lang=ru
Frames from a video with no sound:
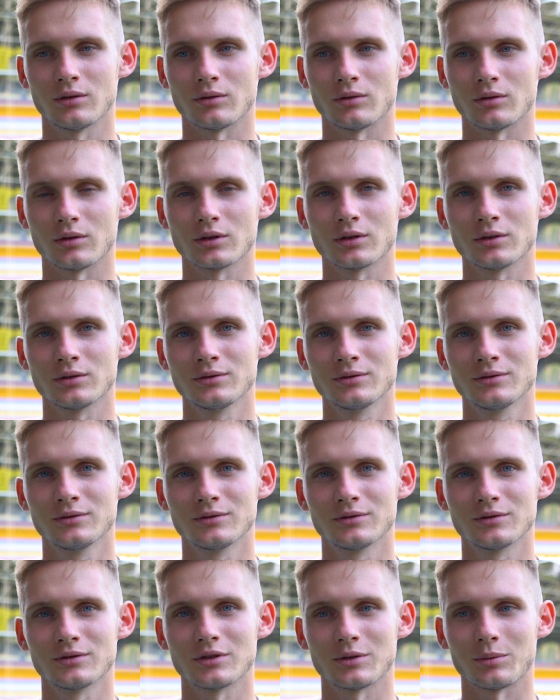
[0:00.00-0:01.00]
Вот,
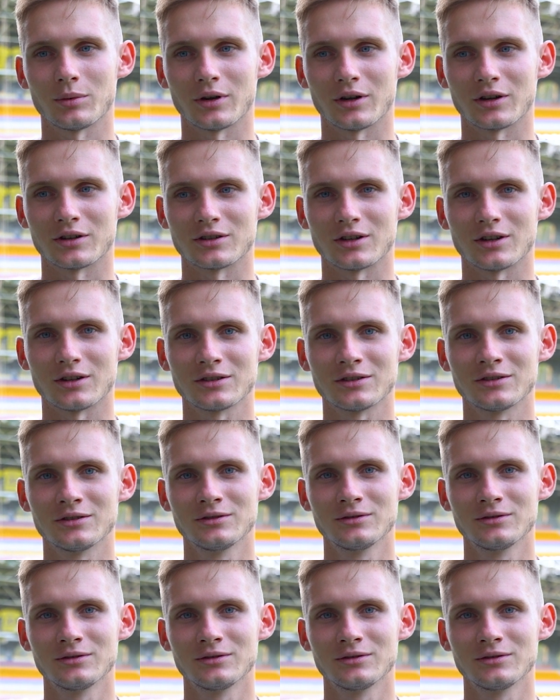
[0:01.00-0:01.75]
теперь я здесь.